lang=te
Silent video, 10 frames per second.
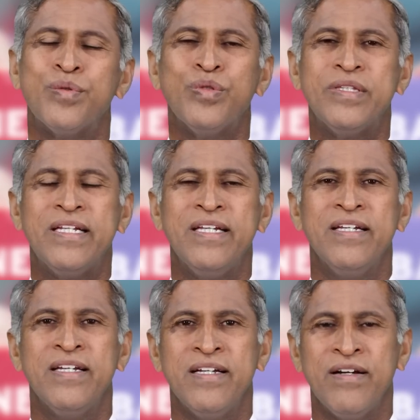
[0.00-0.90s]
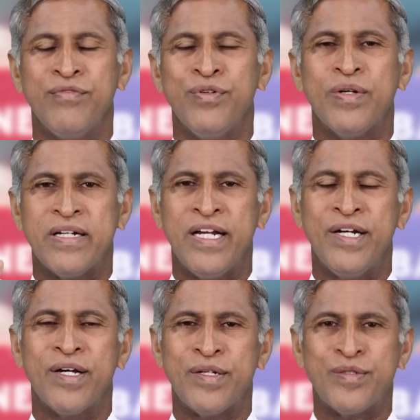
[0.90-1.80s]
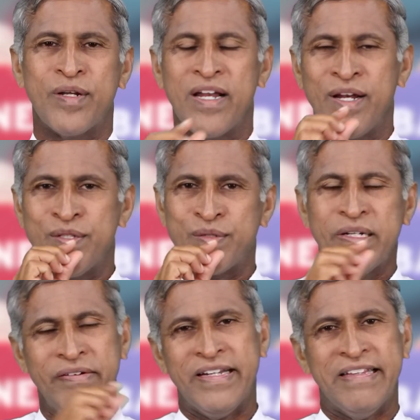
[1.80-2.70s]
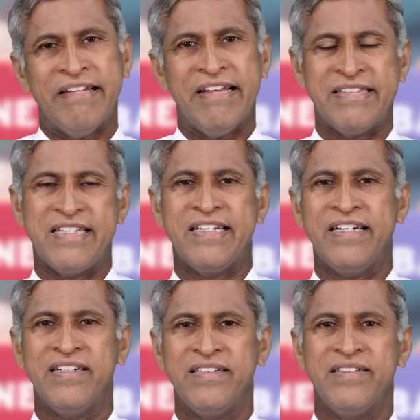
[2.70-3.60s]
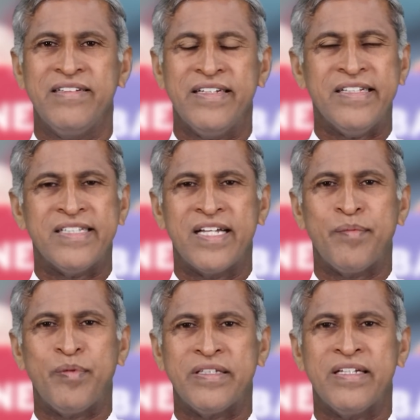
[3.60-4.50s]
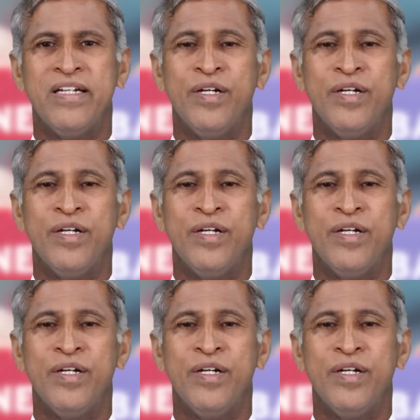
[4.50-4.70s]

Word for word: టూ త్రీ ఫోర్ ఎండు ఖర్జూరాలు నంచుకుని వీటిని తినేసేసేయండి ఈజీగా అయిపోతాయి